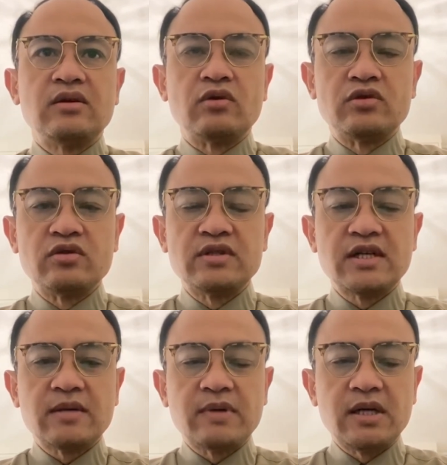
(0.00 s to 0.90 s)
khususnya
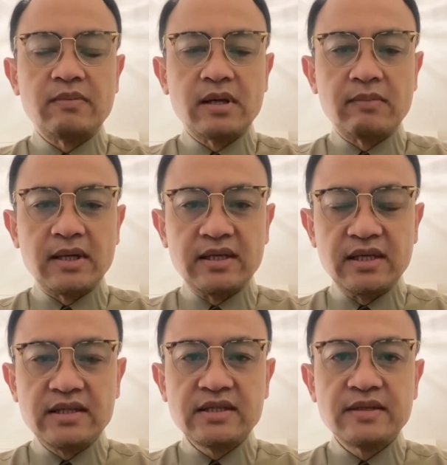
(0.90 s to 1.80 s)
kepada Palma
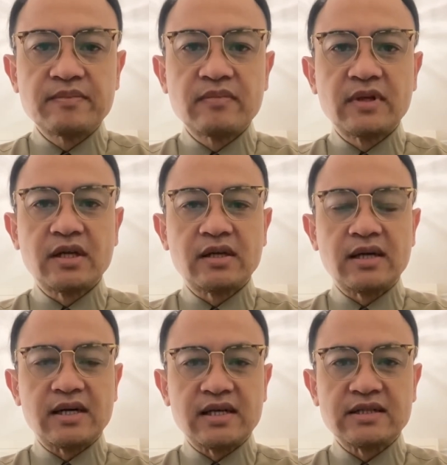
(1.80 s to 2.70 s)
Iis,
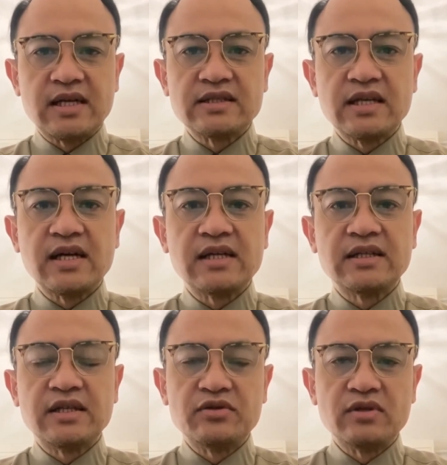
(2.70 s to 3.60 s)
kakak Salsa,
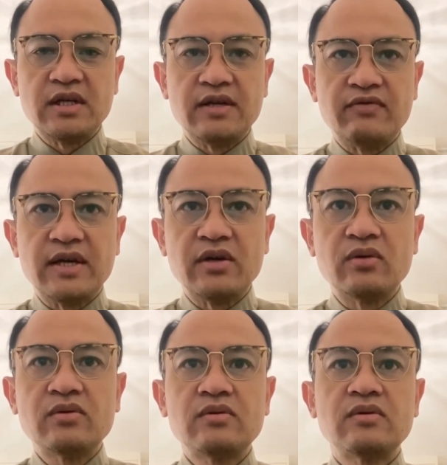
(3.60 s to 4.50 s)
dan juga Devano,